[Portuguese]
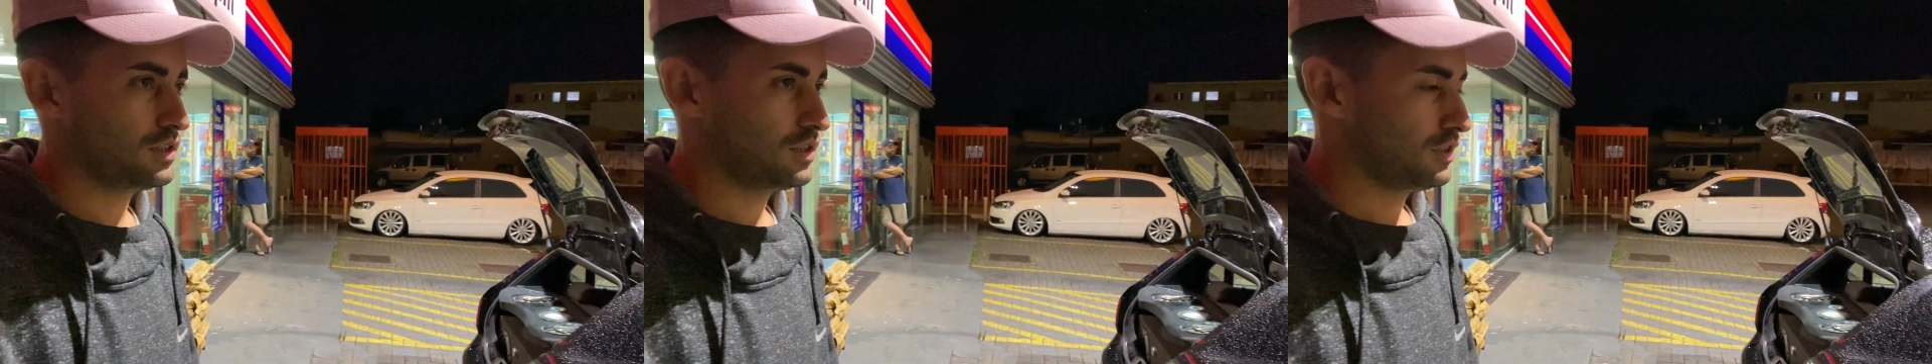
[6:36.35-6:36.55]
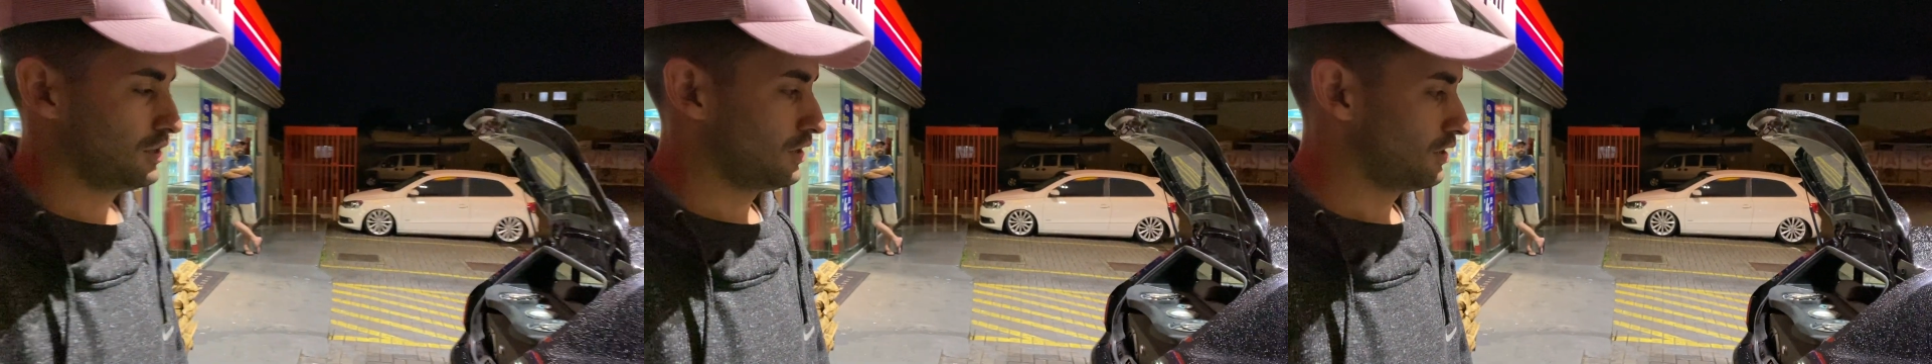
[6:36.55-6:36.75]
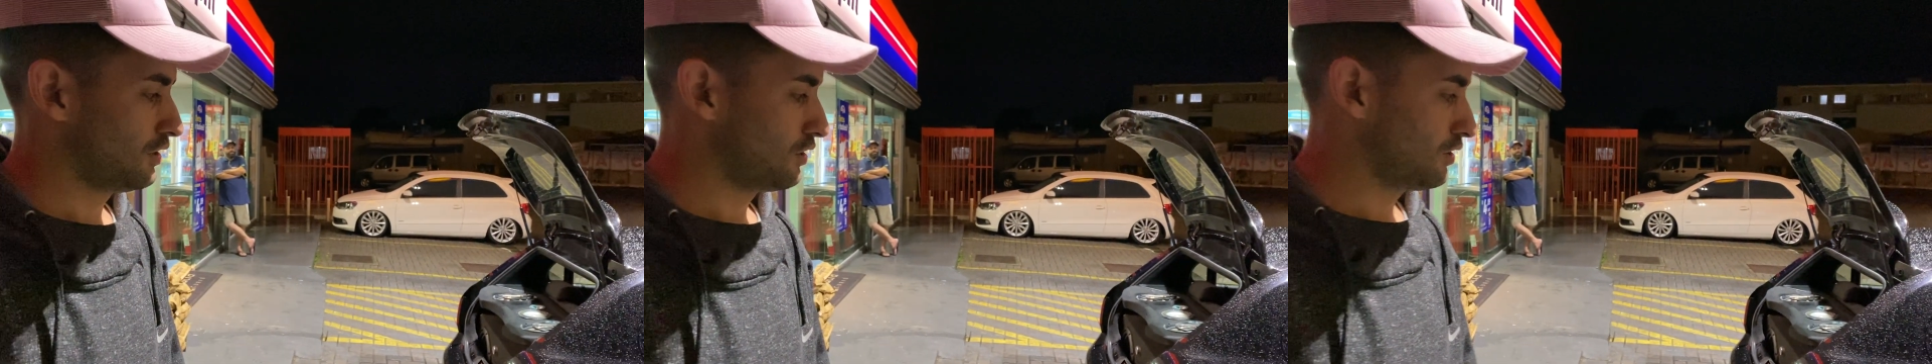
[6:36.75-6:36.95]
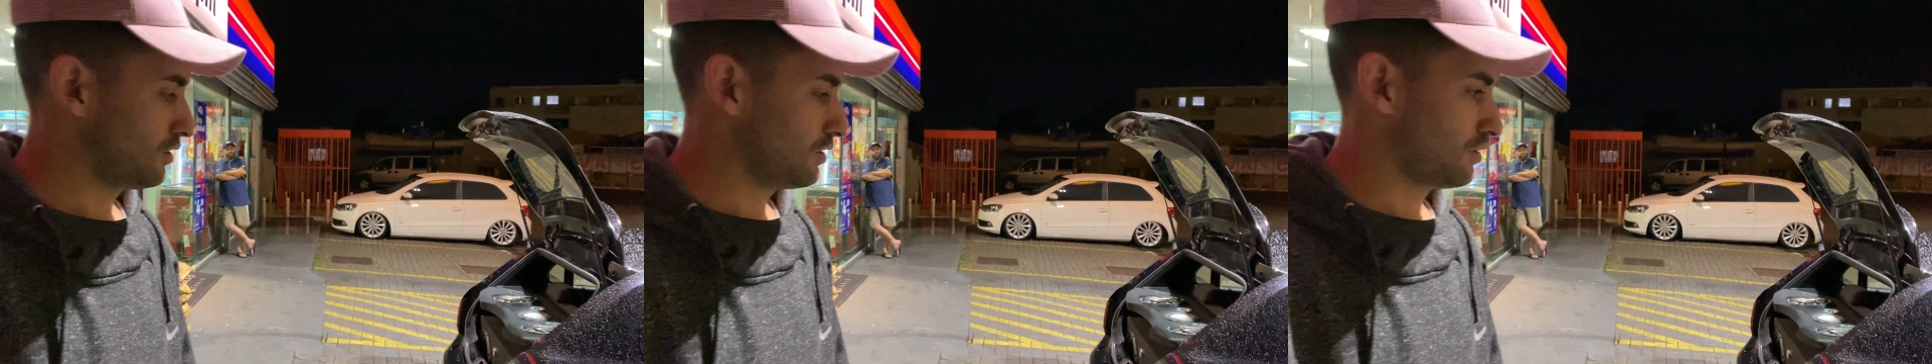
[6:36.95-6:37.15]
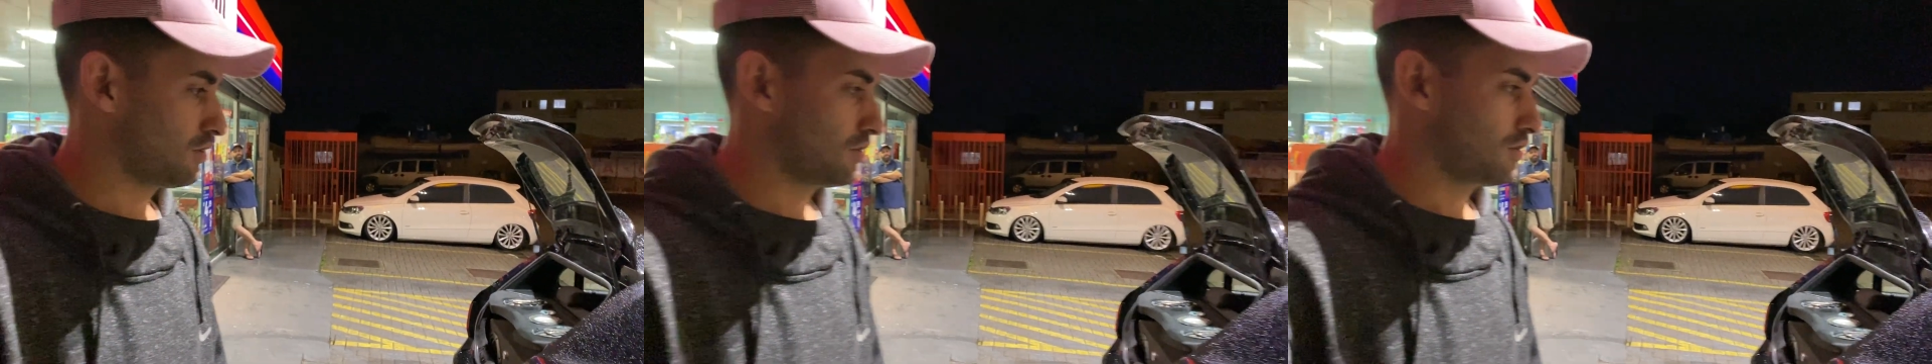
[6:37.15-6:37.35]
Mas já
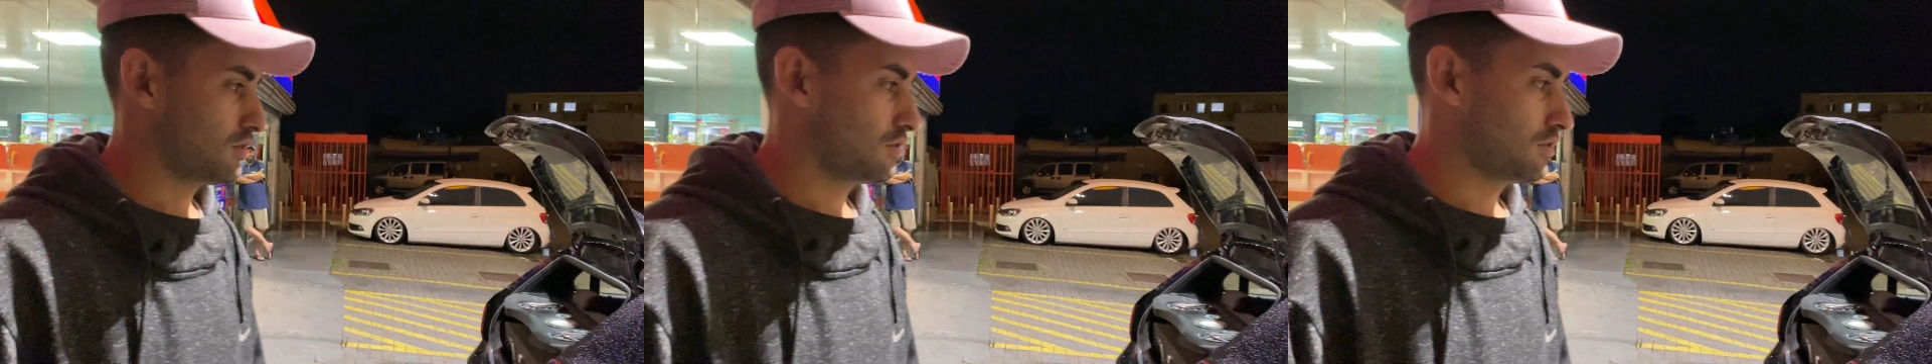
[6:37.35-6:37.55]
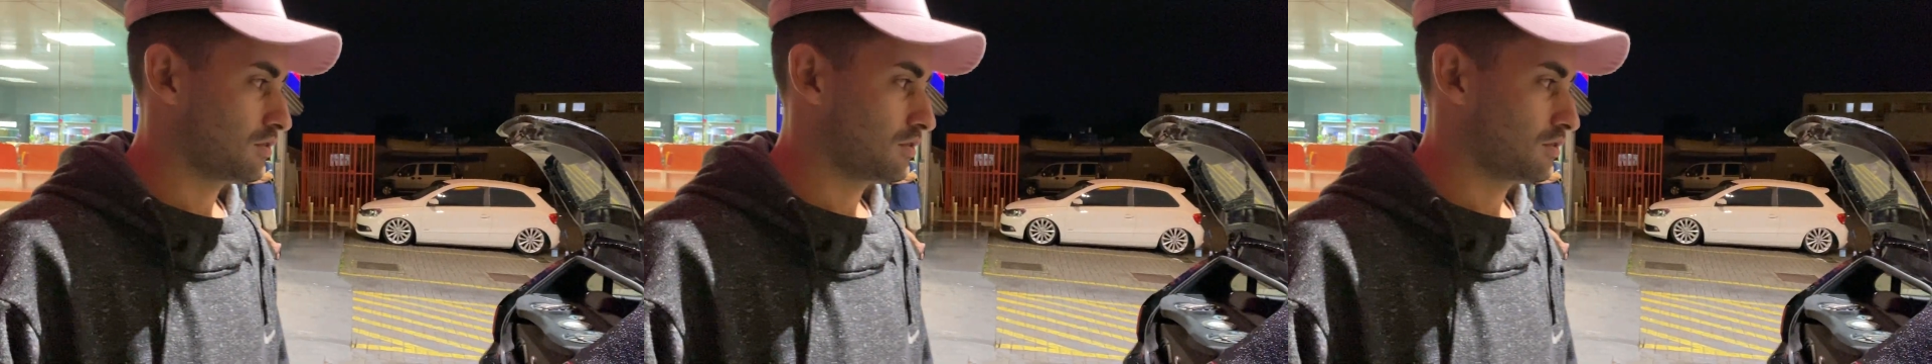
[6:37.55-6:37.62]
trabalhou em loja,